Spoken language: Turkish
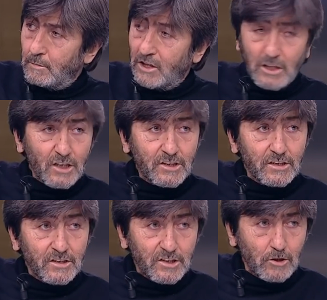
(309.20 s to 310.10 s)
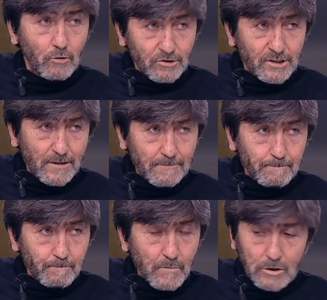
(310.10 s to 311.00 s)
Başakşehir iki yıl önce
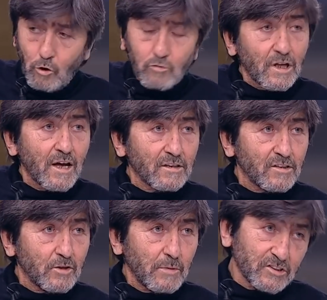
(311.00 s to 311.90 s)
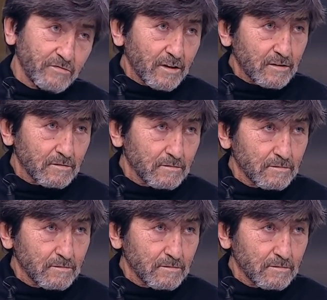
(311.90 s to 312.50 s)
çok dayak yediği maç var.